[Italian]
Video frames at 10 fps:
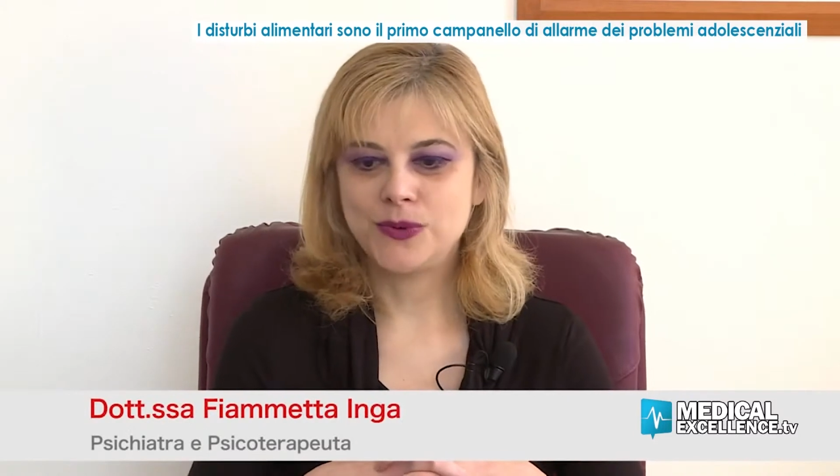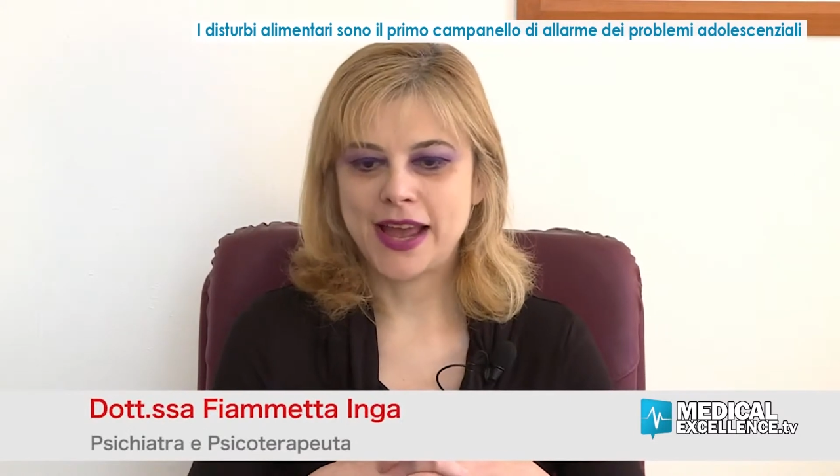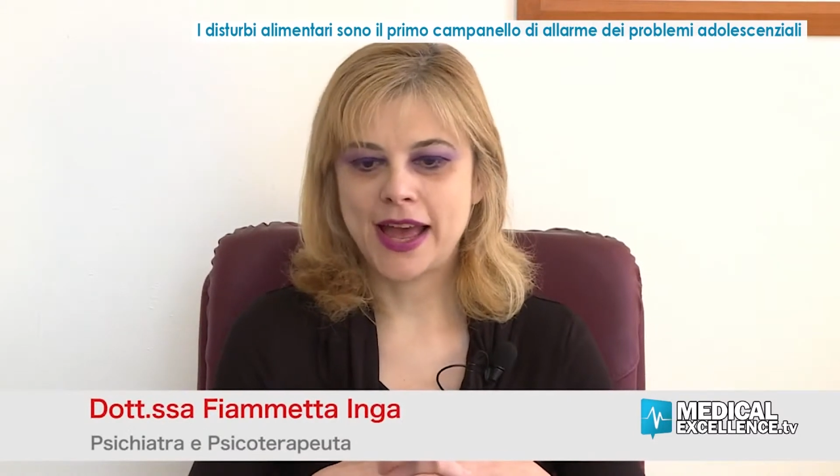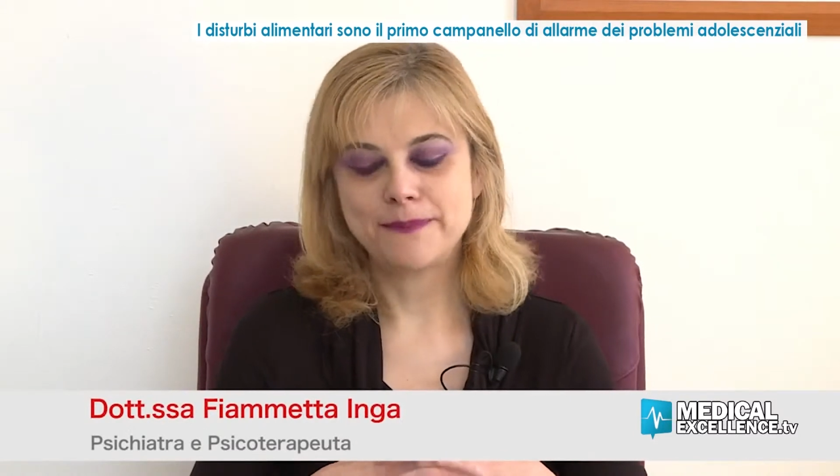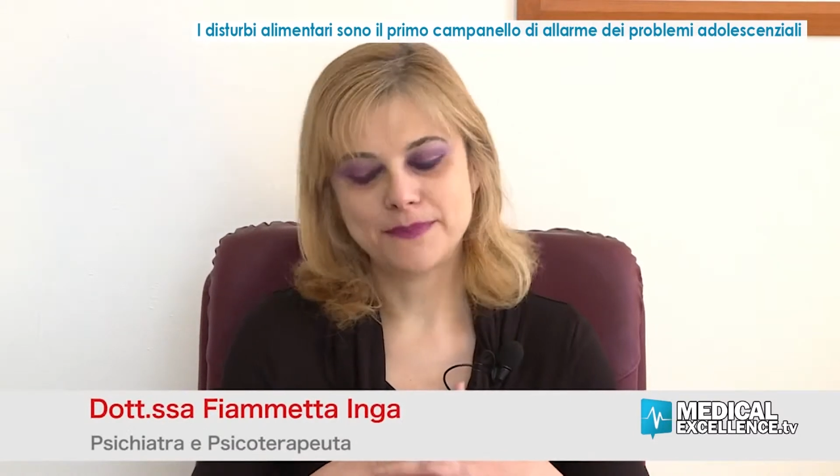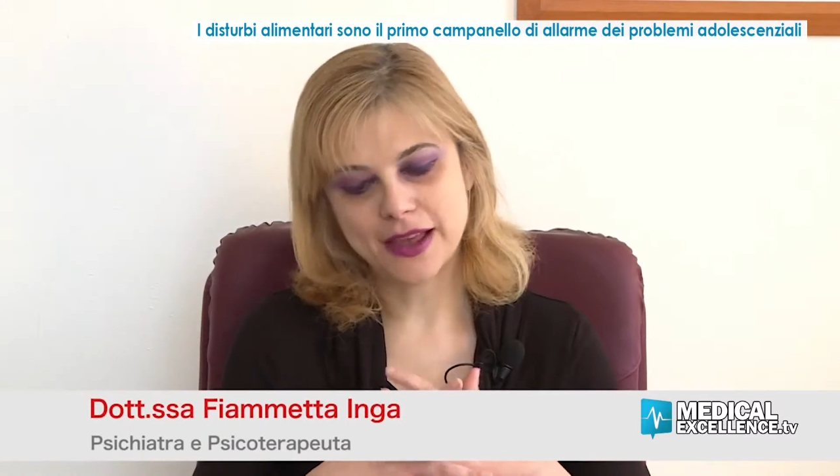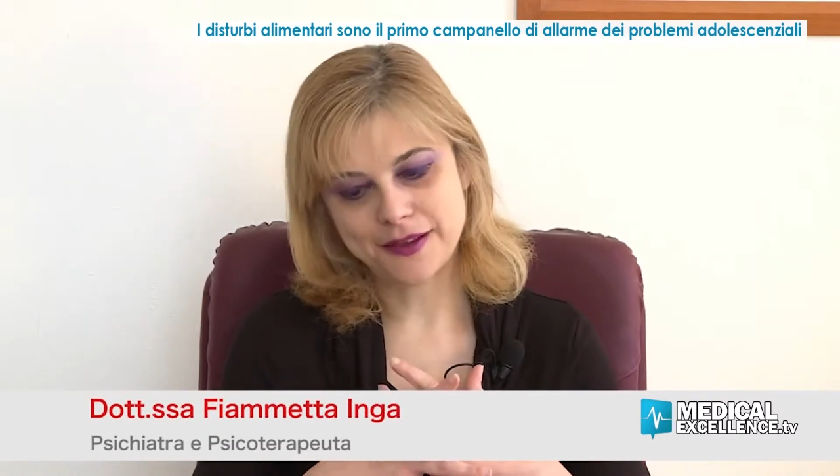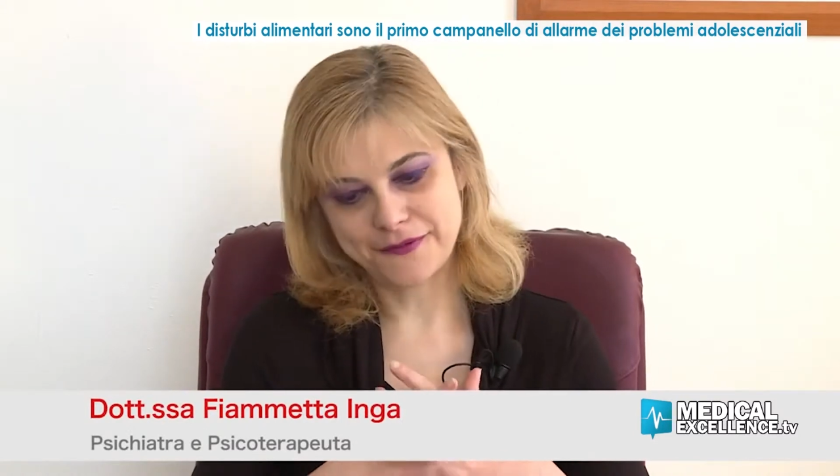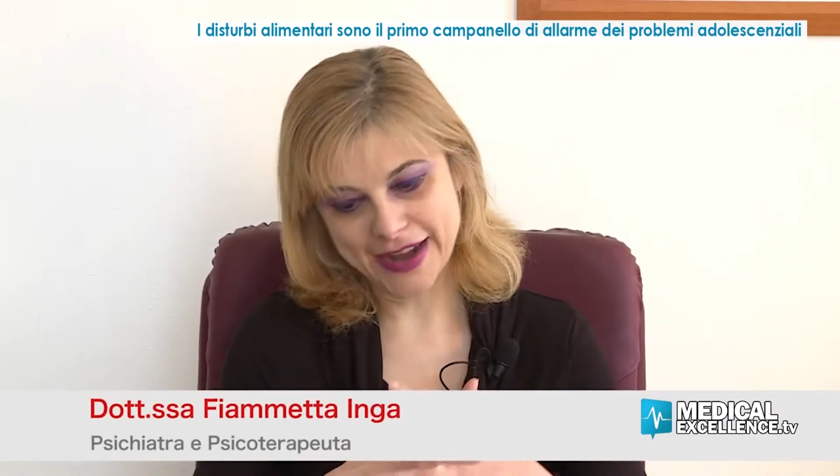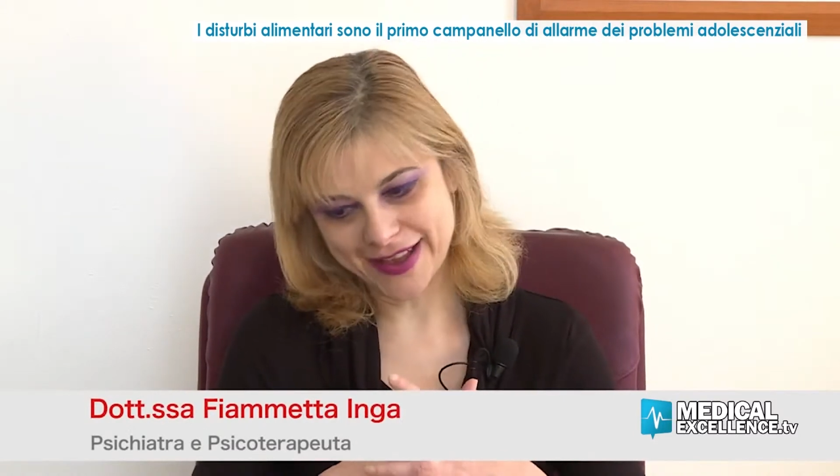una
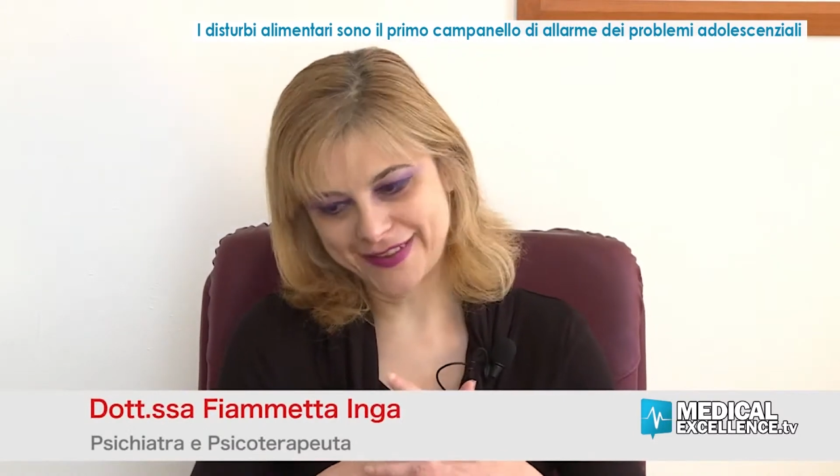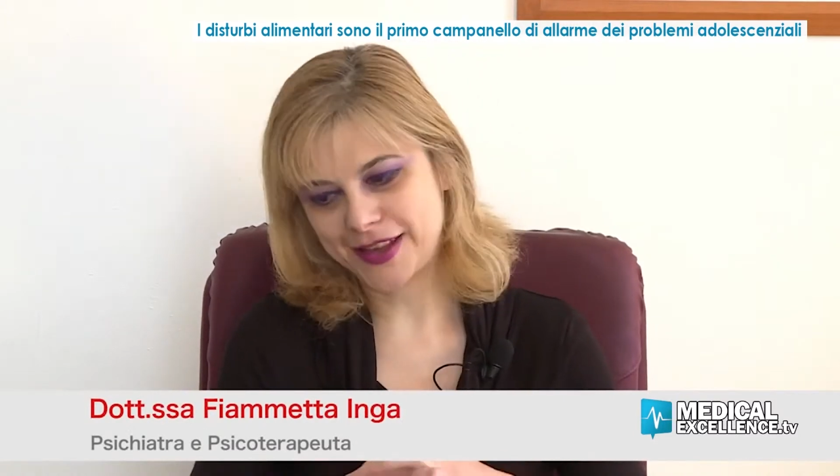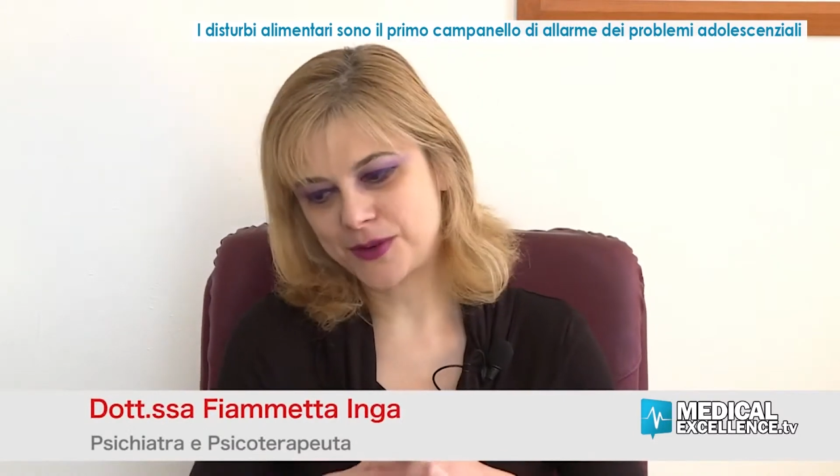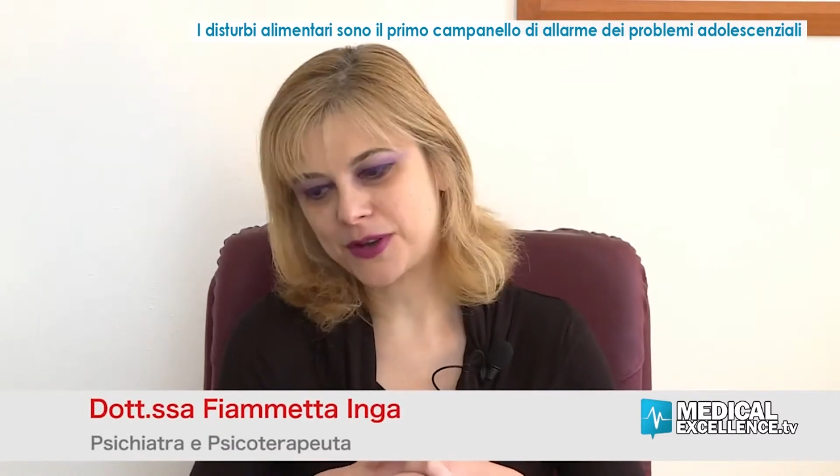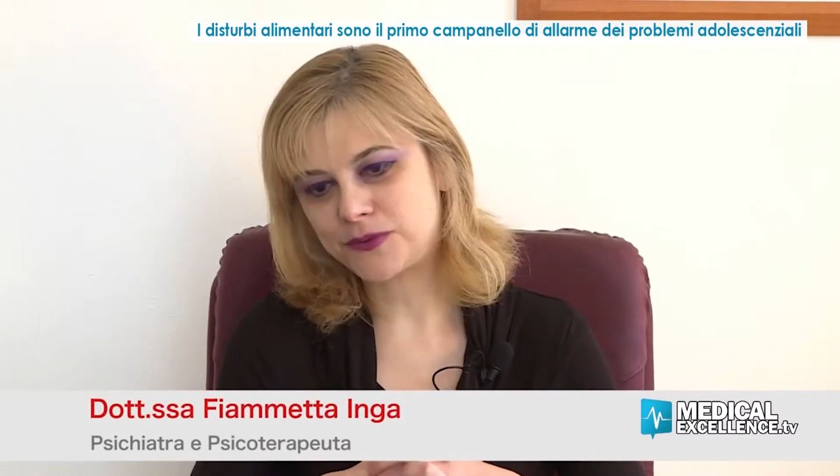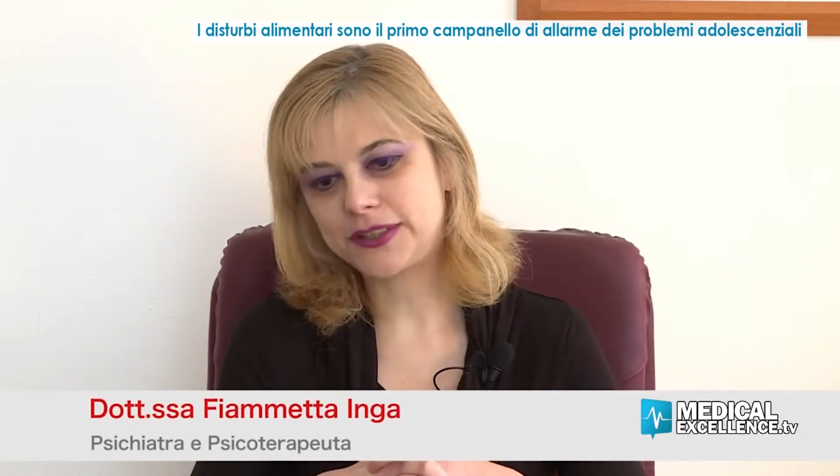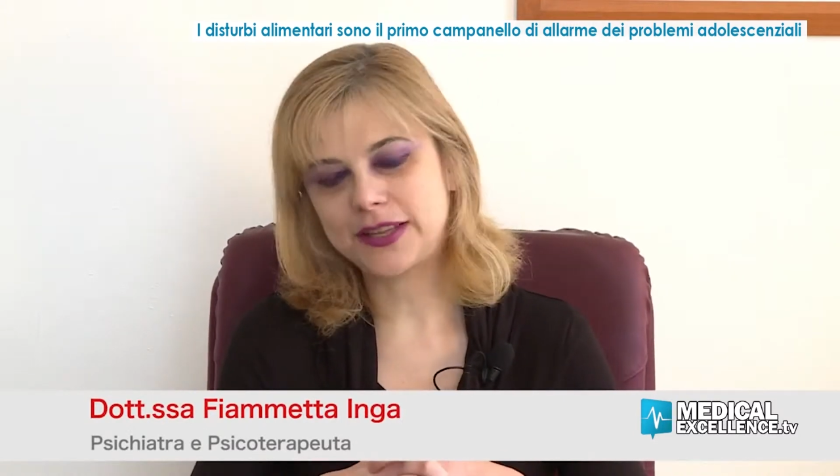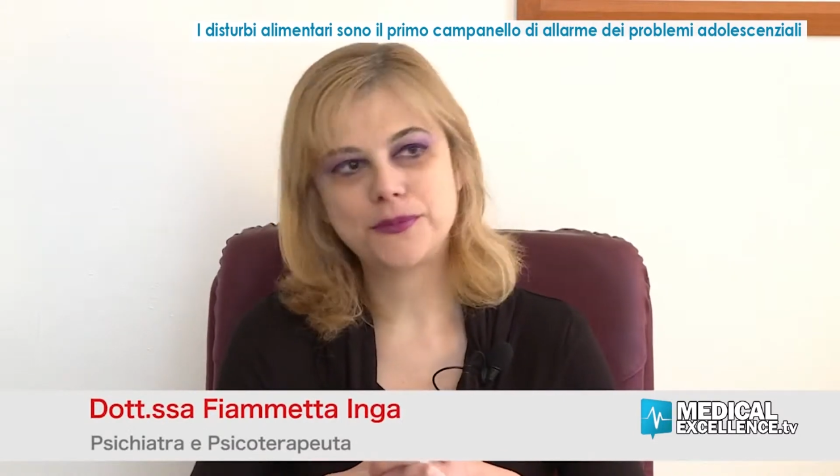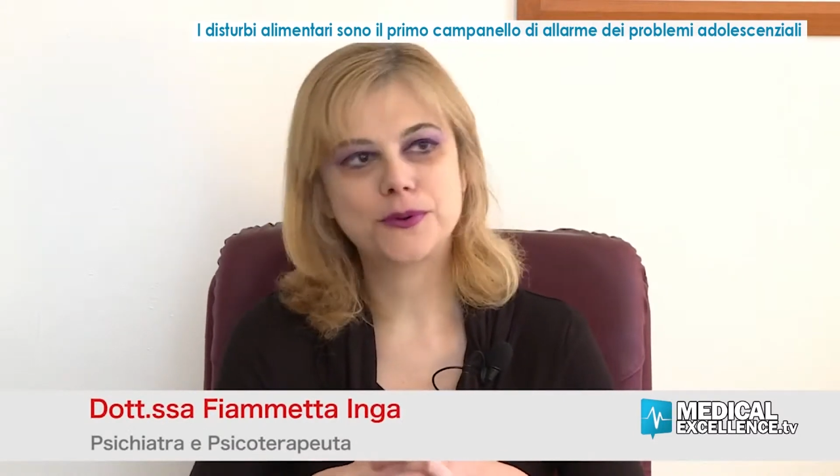frase che una volta ha